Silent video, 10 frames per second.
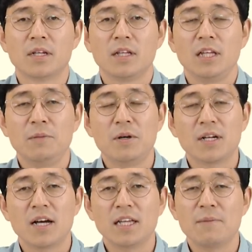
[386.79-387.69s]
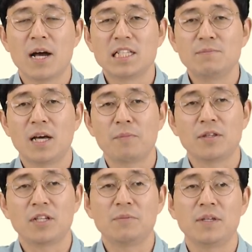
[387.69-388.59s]
이번 강의의 마지막
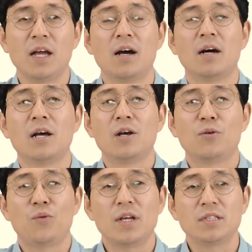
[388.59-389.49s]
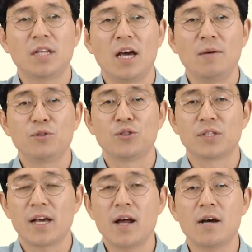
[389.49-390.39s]
패턴입니다. What time do you
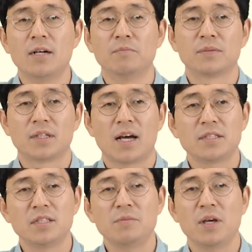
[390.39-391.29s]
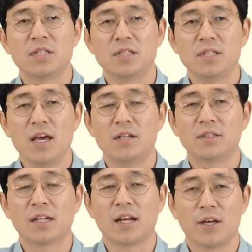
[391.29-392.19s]
get up? 당신은 몇 시에
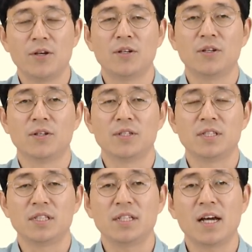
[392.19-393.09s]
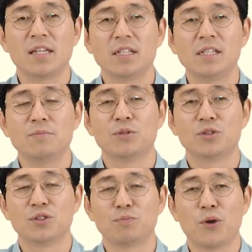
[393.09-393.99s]
일어나나요? 시간을
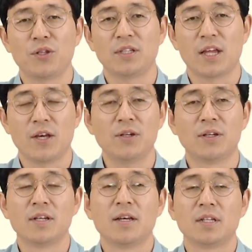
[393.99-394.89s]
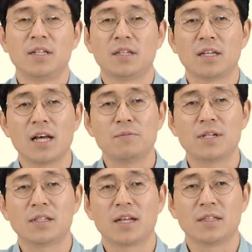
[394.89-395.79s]
묻는 표현인데요. 이 대답을
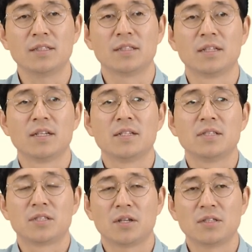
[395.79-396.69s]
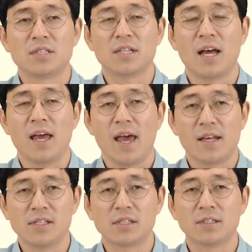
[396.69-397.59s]
할 때는 전치사
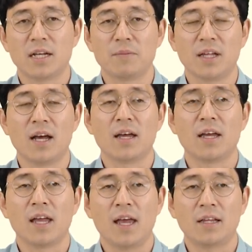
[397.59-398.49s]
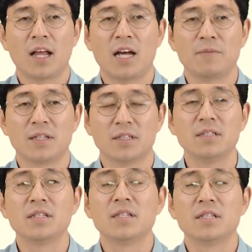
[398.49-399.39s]
에서 쓴답니다. 에
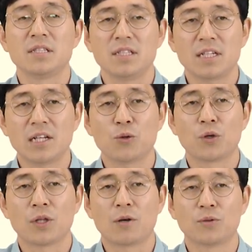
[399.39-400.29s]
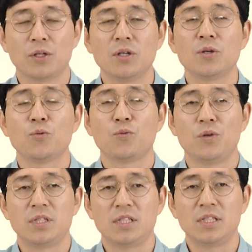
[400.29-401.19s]
다음에는 시각이 오기도 하고요.
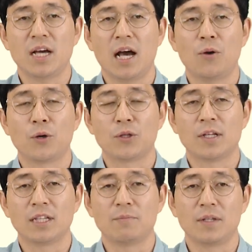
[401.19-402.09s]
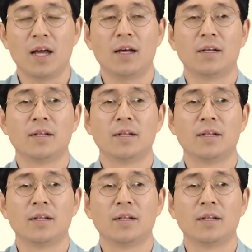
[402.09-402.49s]
위치가 오기도 한답니다.